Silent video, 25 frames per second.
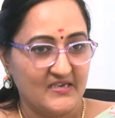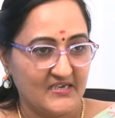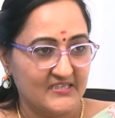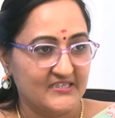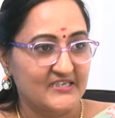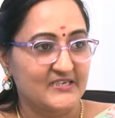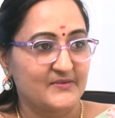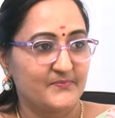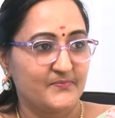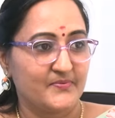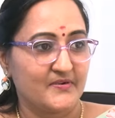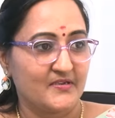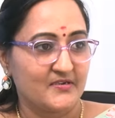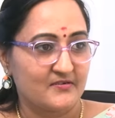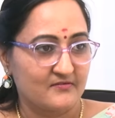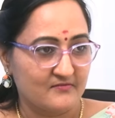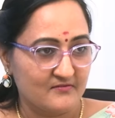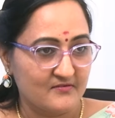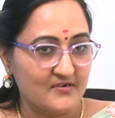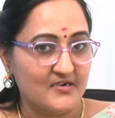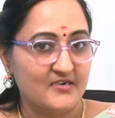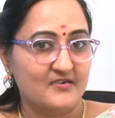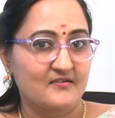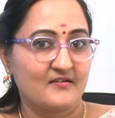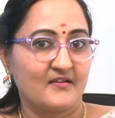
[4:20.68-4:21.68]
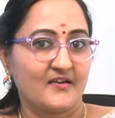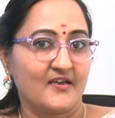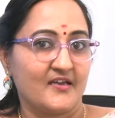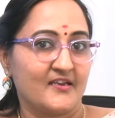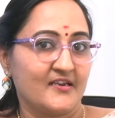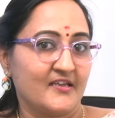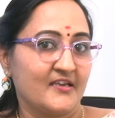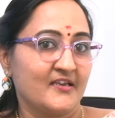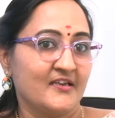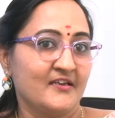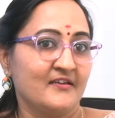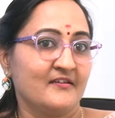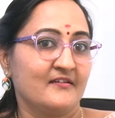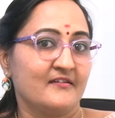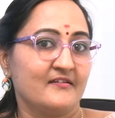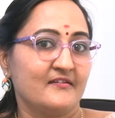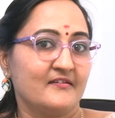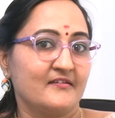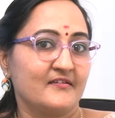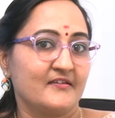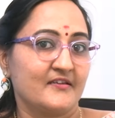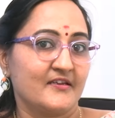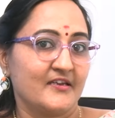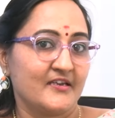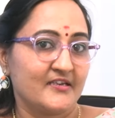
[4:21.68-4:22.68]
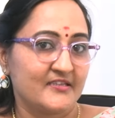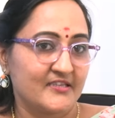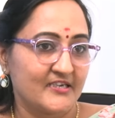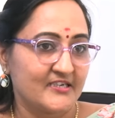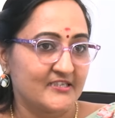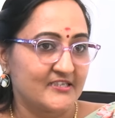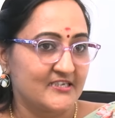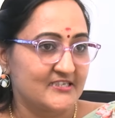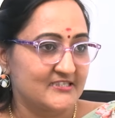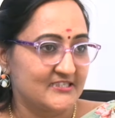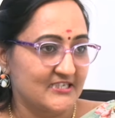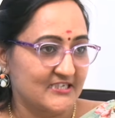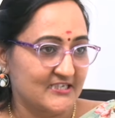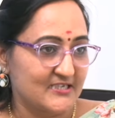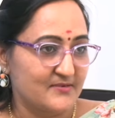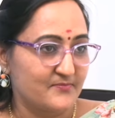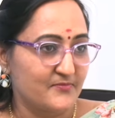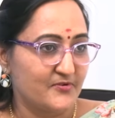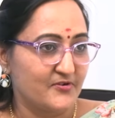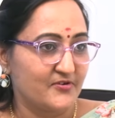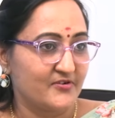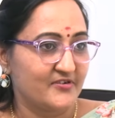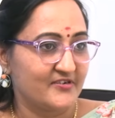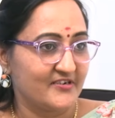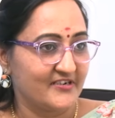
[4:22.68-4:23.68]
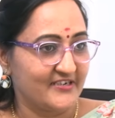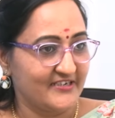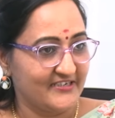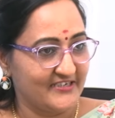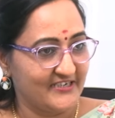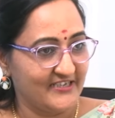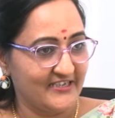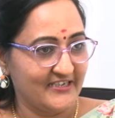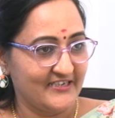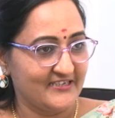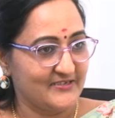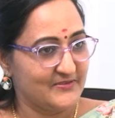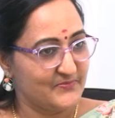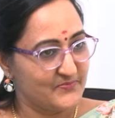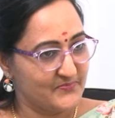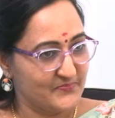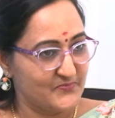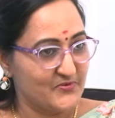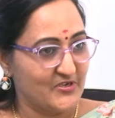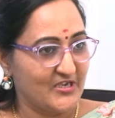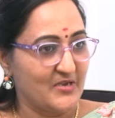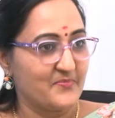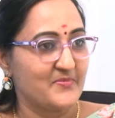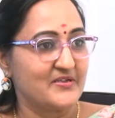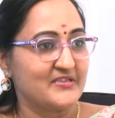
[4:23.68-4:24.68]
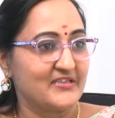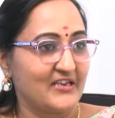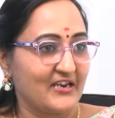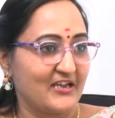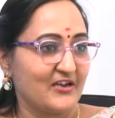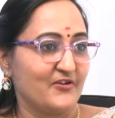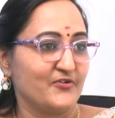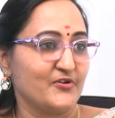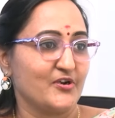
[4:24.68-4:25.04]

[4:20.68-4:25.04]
అదే ఇప్పుడు అనుకున్నట్లుగానే ఏదైతే జగన్మోహన్ రెడ్డి ముఖ్యమంత్రిగా